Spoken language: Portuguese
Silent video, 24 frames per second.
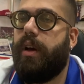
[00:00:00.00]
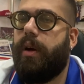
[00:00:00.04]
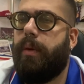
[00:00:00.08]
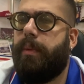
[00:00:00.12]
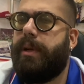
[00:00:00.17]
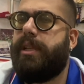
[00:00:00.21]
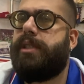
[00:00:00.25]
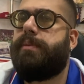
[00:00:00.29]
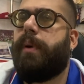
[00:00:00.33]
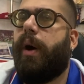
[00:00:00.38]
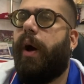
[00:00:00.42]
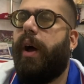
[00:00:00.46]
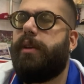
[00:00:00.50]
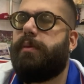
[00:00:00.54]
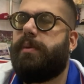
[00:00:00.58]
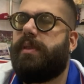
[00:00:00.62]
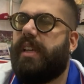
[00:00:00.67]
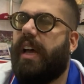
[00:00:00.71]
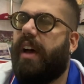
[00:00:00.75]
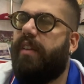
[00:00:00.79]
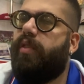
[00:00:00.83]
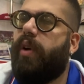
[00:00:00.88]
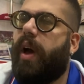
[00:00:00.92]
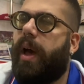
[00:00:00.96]
O principal
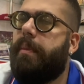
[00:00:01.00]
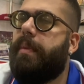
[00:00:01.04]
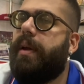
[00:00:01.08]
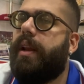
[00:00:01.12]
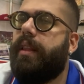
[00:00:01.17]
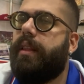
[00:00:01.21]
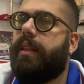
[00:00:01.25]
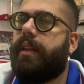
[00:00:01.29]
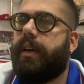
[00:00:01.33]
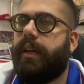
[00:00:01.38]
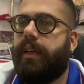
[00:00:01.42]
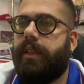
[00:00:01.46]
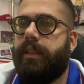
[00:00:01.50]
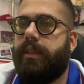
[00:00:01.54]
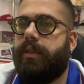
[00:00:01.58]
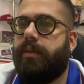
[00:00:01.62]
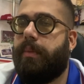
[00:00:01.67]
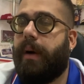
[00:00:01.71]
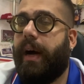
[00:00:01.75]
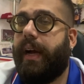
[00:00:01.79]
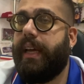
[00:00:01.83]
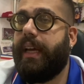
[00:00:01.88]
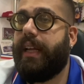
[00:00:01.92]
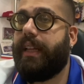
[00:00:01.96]
responsável é Benitani. O
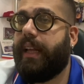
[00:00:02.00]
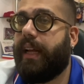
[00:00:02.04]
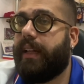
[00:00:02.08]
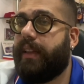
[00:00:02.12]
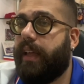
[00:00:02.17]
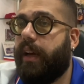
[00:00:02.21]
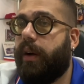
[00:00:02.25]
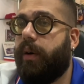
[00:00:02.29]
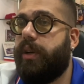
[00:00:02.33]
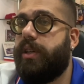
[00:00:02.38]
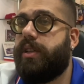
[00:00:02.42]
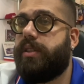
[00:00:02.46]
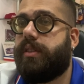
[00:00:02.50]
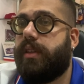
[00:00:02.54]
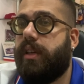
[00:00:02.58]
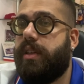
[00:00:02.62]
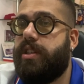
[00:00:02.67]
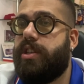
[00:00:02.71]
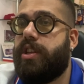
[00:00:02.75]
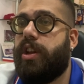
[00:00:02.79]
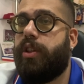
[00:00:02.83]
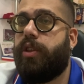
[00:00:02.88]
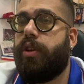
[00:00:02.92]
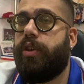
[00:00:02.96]
Bahia está até hoje sem
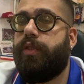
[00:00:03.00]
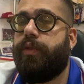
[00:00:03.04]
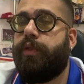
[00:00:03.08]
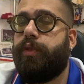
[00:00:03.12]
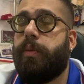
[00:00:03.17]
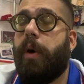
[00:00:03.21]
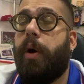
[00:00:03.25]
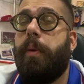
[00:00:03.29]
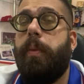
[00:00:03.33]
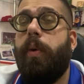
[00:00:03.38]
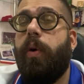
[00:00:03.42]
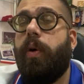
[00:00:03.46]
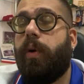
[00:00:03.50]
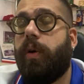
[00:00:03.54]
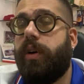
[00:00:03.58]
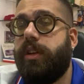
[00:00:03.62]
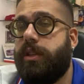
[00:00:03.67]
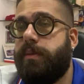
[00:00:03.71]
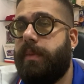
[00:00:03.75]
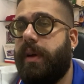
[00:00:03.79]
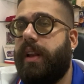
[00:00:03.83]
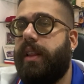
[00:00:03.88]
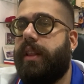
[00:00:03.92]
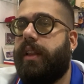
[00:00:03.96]
diretor de futebol por conta
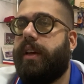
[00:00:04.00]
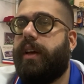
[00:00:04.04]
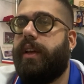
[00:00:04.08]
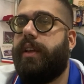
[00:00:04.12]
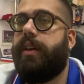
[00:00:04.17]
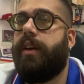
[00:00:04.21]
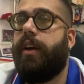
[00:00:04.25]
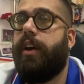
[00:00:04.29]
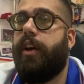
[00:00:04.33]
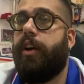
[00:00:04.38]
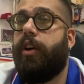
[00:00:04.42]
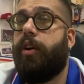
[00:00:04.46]
de Benitani.